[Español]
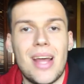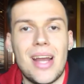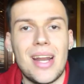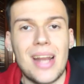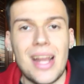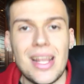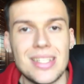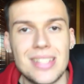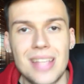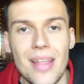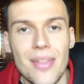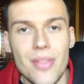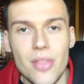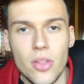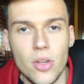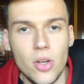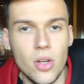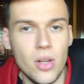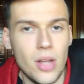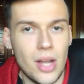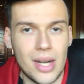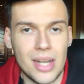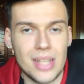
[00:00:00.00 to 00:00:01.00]

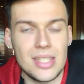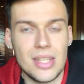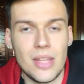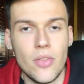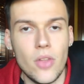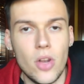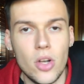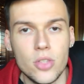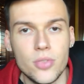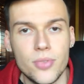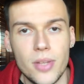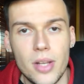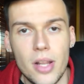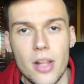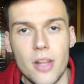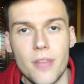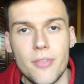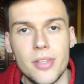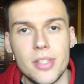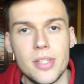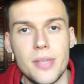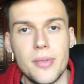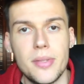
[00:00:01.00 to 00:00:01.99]
arrasando, arrasando a los
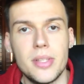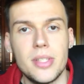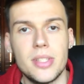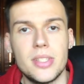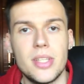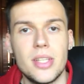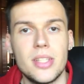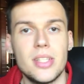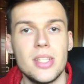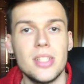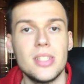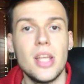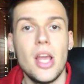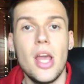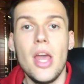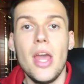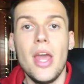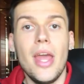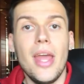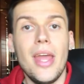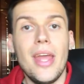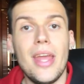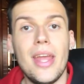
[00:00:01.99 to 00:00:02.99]
Philadelphia 76ers
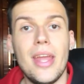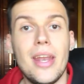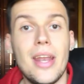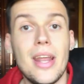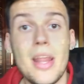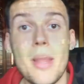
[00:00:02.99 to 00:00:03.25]
eh,